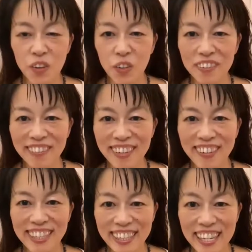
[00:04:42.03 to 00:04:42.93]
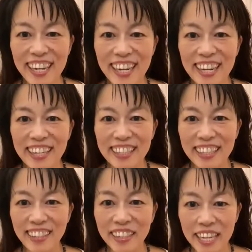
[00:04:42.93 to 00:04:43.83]
飛び回って、はい、で
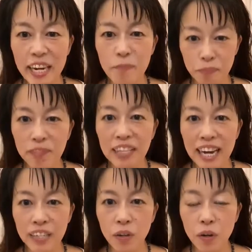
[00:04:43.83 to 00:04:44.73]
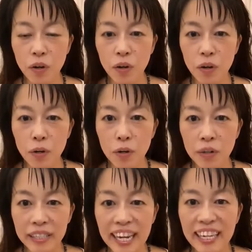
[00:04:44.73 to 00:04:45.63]
そして
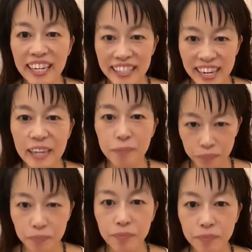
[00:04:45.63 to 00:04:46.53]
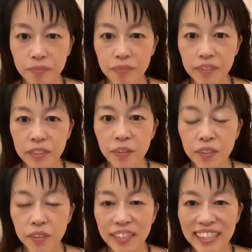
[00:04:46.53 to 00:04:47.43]
海外で
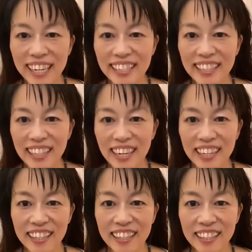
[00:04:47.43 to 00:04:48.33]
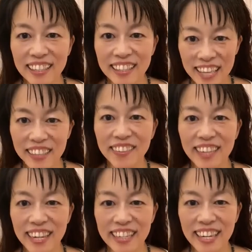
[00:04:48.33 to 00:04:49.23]
本当に大使館経由
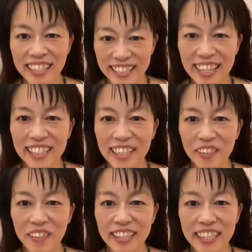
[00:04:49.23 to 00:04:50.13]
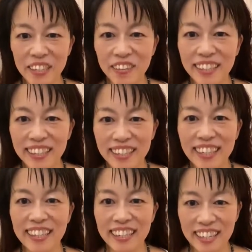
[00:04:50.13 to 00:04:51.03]
で大使館の方に呼んでいた
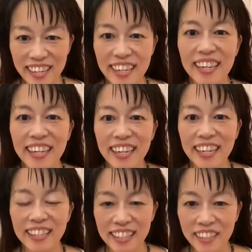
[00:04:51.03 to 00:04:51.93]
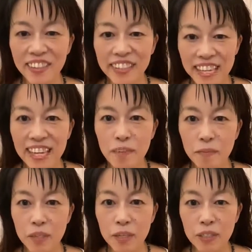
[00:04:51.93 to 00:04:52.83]
だいて、でそして
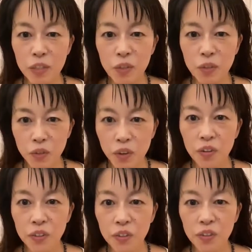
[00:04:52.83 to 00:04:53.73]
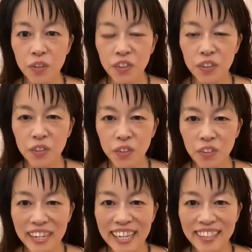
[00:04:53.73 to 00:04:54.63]
中東の中東
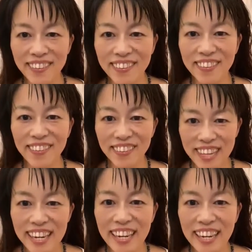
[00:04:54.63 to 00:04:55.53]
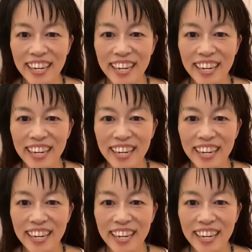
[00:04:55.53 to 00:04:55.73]
和平ということで、